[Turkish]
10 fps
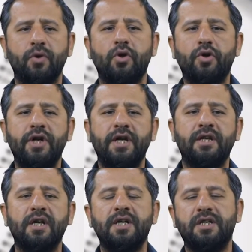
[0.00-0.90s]

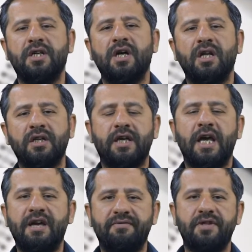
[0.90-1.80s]
Örneğin kiralık
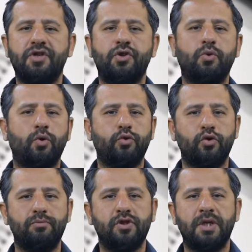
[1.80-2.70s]
ev diyecek
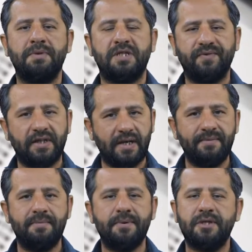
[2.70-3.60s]
olduğumuzda bir sıfat
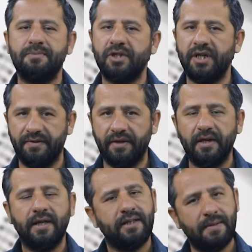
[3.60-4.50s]
tamlaması mıdır? Evet.
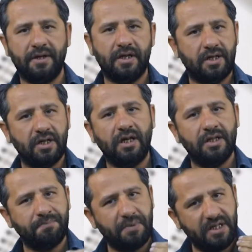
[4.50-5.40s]
Demek ki
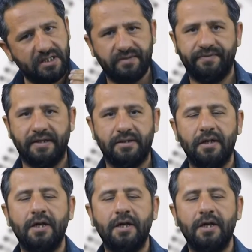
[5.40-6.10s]
kiralık bir sıfat.